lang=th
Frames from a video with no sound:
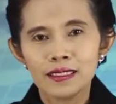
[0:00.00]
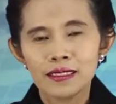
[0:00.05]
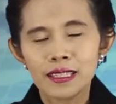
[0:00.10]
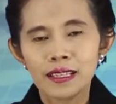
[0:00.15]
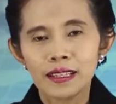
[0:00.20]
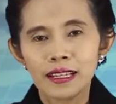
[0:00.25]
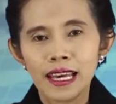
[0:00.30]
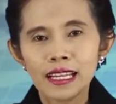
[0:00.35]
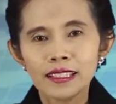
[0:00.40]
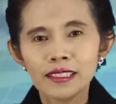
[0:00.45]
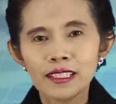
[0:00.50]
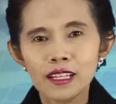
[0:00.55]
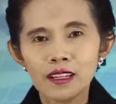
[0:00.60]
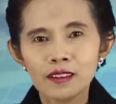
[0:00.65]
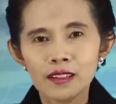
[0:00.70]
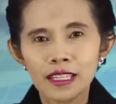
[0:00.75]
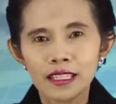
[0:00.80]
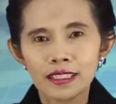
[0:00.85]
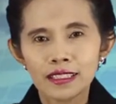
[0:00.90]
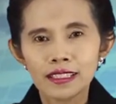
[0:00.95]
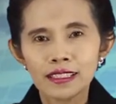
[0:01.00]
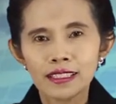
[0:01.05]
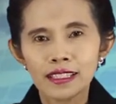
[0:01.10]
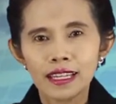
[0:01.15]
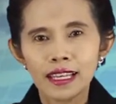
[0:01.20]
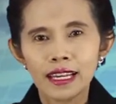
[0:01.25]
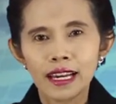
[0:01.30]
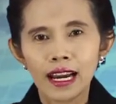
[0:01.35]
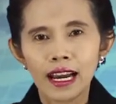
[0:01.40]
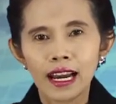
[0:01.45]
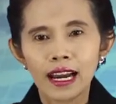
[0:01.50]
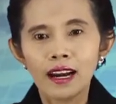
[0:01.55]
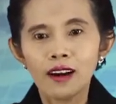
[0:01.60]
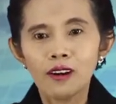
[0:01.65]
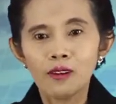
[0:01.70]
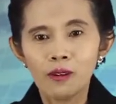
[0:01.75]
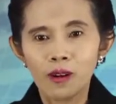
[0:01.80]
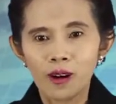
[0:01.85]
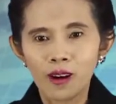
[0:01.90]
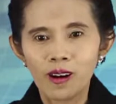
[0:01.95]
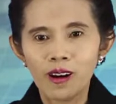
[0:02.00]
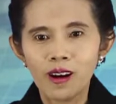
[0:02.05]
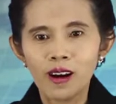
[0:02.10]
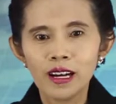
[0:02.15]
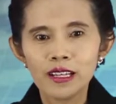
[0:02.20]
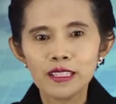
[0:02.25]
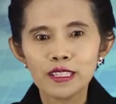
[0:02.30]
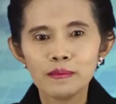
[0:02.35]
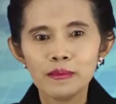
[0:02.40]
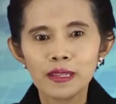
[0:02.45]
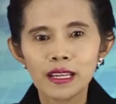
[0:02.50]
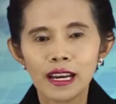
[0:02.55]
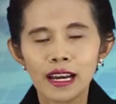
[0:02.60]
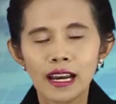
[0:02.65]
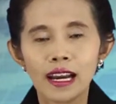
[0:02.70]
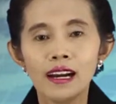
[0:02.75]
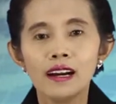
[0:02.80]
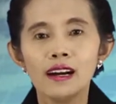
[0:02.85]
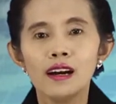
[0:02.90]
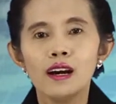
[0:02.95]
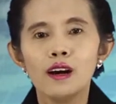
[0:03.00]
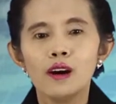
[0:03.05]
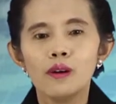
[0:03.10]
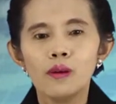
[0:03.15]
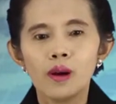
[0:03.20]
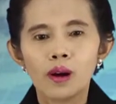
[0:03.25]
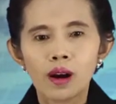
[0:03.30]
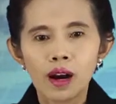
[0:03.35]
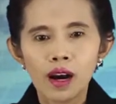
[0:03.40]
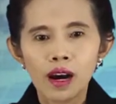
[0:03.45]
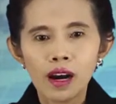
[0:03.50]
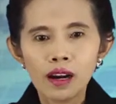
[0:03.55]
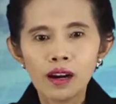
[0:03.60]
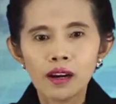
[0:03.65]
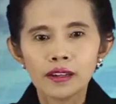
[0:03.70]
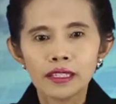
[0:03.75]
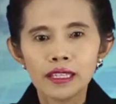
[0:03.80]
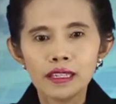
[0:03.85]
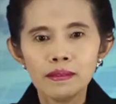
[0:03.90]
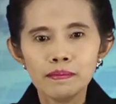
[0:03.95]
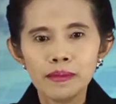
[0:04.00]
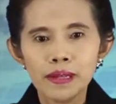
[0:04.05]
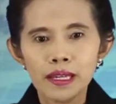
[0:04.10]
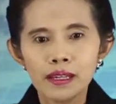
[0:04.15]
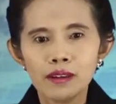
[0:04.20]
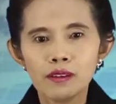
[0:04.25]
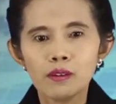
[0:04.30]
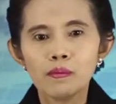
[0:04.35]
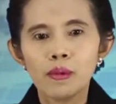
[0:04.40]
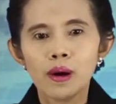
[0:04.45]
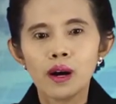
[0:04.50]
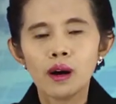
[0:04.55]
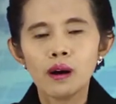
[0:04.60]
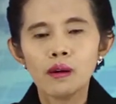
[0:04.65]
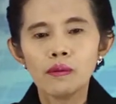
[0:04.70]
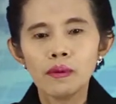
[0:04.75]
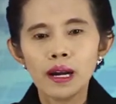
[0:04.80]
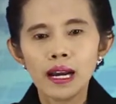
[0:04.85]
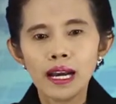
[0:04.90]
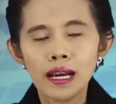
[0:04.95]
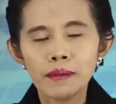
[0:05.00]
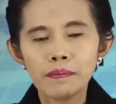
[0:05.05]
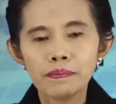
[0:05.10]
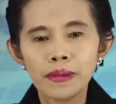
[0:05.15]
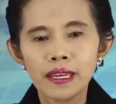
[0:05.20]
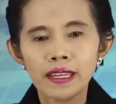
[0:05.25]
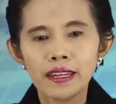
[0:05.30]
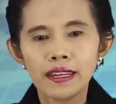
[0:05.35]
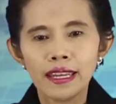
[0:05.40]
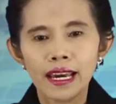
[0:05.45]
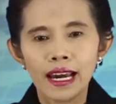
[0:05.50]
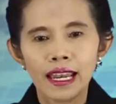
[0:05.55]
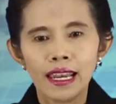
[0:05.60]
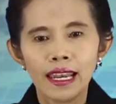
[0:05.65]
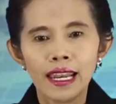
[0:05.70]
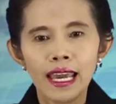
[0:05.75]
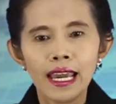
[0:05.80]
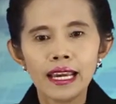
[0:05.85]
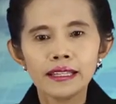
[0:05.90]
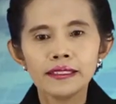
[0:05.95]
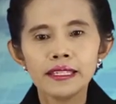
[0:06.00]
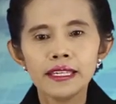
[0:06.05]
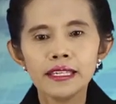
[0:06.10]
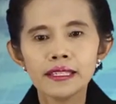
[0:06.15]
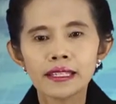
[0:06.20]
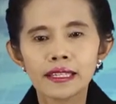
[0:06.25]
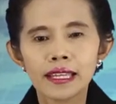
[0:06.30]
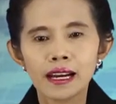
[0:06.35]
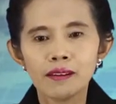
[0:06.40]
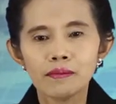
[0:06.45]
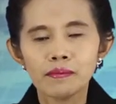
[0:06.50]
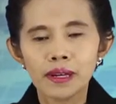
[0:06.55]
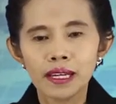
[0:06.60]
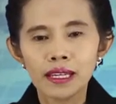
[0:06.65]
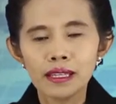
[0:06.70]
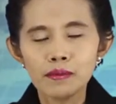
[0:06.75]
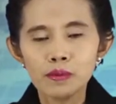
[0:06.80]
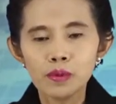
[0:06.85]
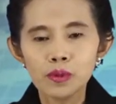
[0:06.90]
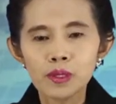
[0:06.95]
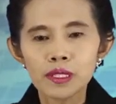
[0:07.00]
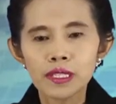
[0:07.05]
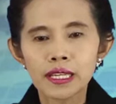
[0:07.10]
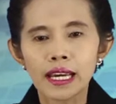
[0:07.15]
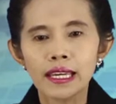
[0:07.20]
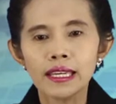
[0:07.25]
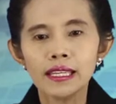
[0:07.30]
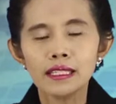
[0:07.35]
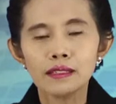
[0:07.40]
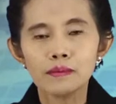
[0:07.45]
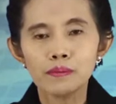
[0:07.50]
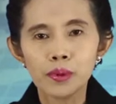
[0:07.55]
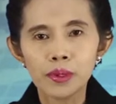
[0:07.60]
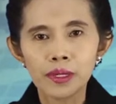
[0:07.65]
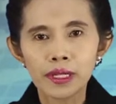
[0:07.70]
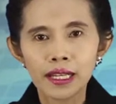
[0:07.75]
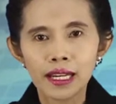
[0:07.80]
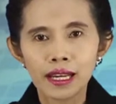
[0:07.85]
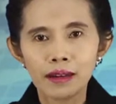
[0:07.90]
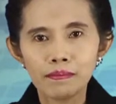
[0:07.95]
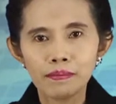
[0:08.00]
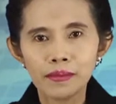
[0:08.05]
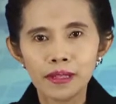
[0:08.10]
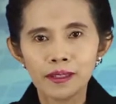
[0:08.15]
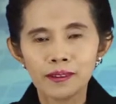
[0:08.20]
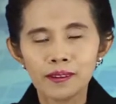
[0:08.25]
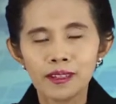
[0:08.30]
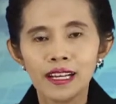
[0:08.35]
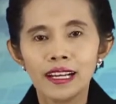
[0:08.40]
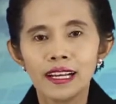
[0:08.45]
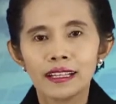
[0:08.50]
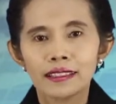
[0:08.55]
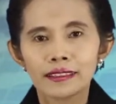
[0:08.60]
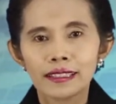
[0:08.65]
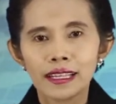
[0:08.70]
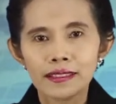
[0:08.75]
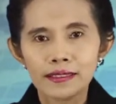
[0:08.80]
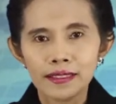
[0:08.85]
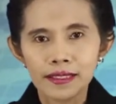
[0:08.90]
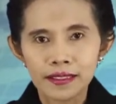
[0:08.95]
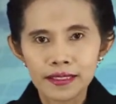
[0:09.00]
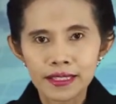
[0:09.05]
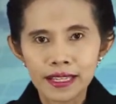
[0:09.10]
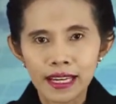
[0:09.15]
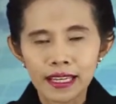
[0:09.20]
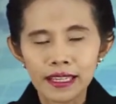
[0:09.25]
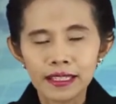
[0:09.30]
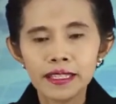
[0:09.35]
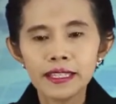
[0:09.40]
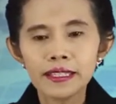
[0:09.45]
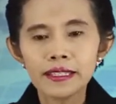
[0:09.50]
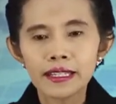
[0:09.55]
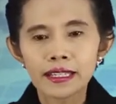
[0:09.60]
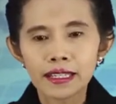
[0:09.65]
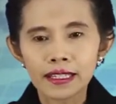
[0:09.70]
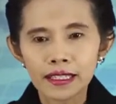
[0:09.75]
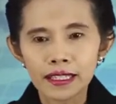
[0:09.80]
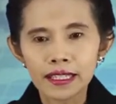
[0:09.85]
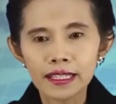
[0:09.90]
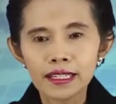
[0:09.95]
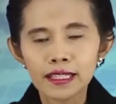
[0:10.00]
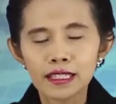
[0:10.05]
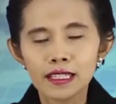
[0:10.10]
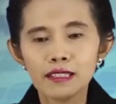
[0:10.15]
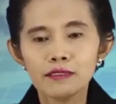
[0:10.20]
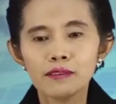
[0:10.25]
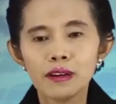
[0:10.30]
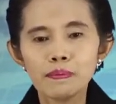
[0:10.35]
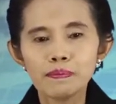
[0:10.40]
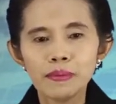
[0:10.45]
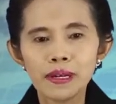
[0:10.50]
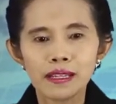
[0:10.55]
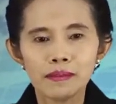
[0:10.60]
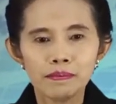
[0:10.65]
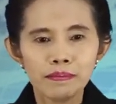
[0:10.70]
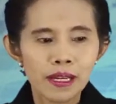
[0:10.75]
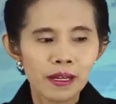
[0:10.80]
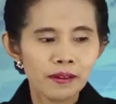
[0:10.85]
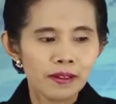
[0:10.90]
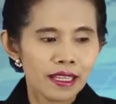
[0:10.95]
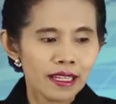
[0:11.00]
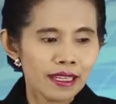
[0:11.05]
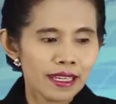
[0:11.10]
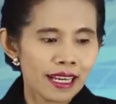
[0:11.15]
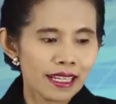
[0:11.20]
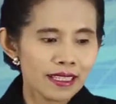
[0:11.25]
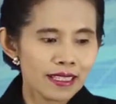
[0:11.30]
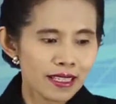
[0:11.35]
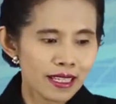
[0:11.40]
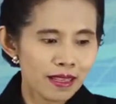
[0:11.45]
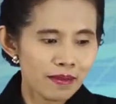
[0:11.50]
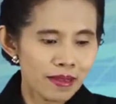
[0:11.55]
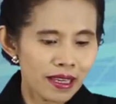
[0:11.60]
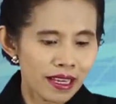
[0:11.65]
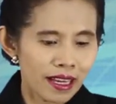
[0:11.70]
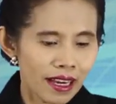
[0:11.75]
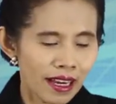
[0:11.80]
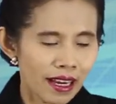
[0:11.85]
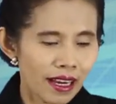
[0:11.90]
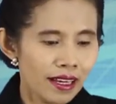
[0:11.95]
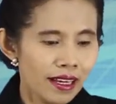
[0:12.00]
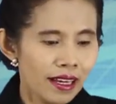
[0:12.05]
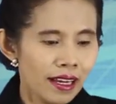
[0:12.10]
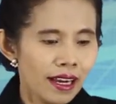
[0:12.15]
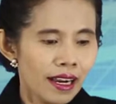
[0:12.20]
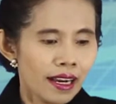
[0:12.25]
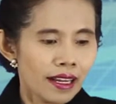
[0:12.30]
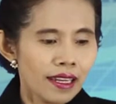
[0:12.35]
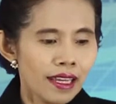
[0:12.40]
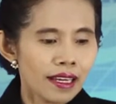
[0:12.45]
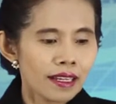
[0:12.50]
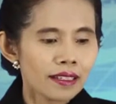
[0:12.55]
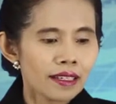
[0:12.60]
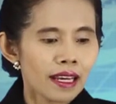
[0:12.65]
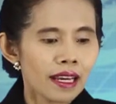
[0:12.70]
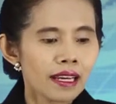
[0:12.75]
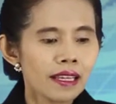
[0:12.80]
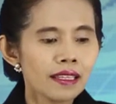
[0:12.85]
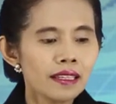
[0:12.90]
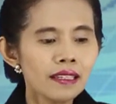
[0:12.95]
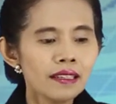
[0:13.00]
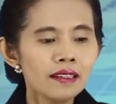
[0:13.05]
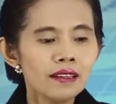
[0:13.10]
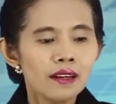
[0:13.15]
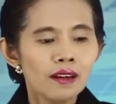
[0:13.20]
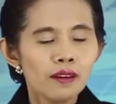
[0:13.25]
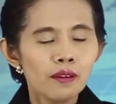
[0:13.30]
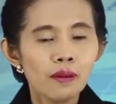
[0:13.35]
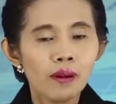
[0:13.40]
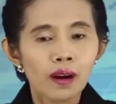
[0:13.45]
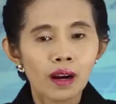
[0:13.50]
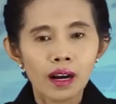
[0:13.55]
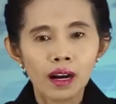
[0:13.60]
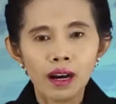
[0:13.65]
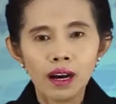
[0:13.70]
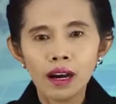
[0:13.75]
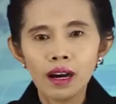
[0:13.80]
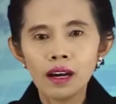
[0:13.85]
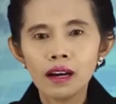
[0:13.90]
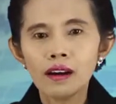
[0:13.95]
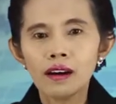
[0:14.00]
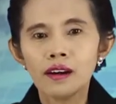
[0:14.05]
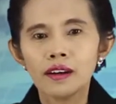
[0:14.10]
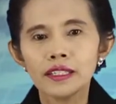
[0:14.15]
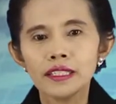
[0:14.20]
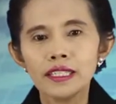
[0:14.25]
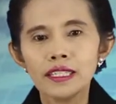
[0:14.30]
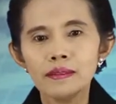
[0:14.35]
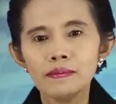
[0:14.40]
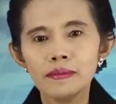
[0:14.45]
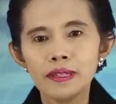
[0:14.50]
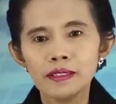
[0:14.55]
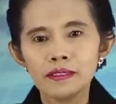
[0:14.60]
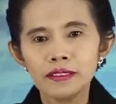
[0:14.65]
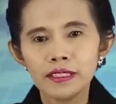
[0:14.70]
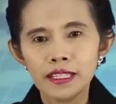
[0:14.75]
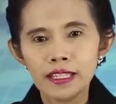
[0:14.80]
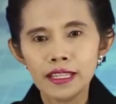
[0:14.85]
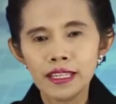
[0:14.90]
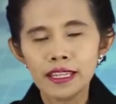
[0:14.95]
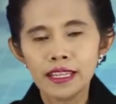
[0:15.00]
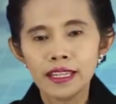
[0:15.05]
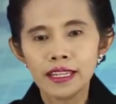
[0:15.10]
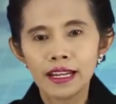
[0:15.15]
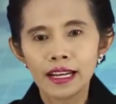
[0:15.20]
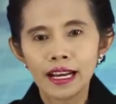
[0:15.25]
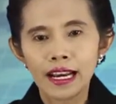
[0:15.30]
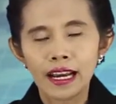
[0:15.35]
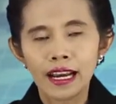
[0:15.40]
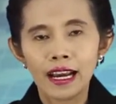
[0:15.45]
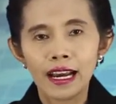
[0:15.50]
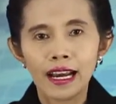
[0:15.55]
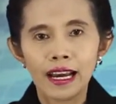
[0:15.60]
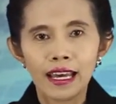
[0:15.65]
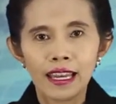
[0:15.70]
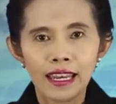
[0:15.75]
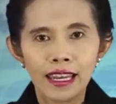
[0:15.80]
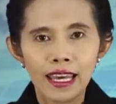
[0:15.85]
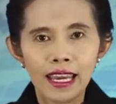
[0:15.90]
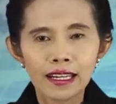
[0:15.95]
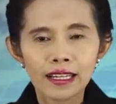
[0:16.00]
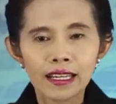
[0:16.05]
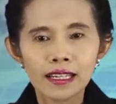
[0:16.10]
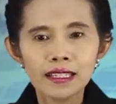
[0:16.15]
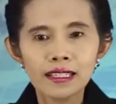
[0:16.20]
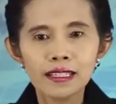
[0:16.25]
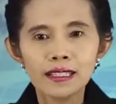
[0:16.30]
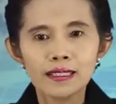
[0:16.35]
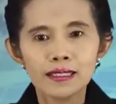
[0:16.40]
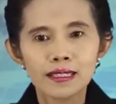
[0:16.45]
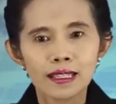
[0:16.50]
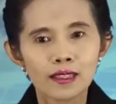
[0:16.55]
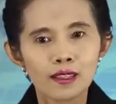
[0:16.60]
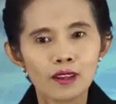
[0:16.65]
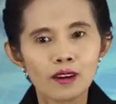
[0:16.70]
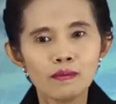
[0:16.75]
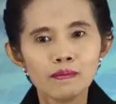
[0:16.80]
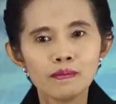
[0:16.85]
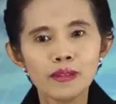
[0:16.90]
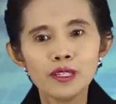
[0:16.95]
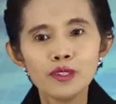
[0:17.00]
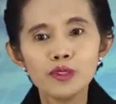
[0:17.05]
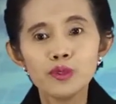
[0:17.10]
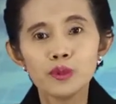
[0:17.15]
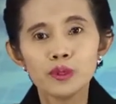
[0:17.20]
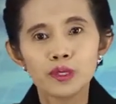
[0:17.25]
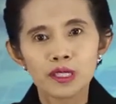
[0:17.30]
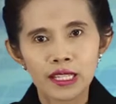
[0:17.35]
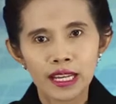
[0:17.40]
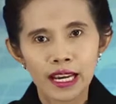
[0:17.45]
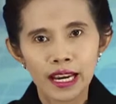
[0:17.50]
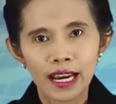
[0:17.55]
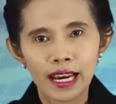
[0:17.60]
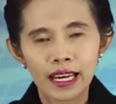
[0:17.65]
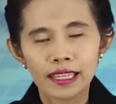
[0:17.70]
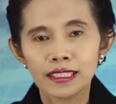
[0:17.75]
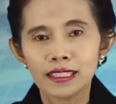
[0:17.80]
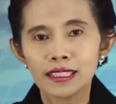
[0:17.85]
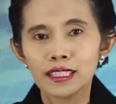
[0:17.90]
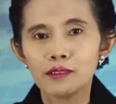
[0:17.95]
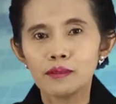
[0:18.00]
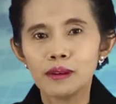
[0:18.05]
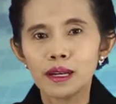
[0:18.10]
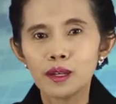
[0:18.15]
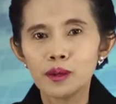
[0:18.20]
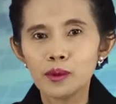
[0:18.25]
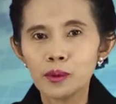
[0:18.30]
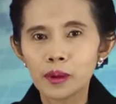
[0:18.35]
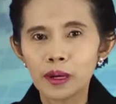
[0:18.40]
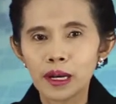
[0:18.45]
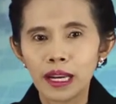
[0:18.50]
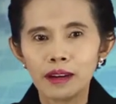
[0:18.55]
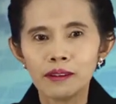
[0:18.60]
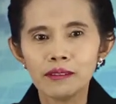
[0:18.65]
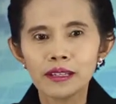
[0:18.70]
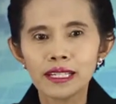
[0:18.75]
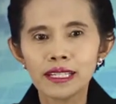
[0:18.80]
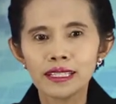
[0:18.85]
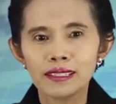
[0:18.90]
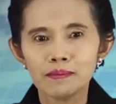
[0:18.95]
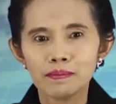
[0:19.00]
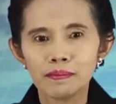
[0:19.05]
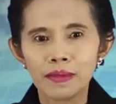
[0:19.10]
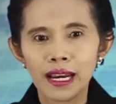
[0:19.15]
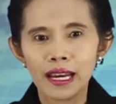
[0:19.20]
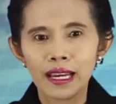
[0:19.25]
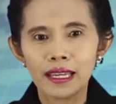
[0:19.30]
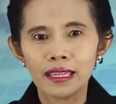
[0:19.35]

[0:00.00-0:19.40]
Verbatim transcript: สิ่งแรกที่เราเห็นคืออะไรคะ หัวข้อใช่ไหมคะ หัวข้อของอีเมล เพราะว่าเป็นด่านแรกที่จะทำให้ผู้ใช้หรือผู้ได้รับเมลตัดสินใจที่จะคลิกหรือว่าเปิดเมลนั้นๆใช่ไหมคะดังนั้น หัวข้อของอีเมลที่ดีนะคะอันแรกก็คือจะต้องไม่ฉุดฉาดหรือว่าลุกเล้าเกินไป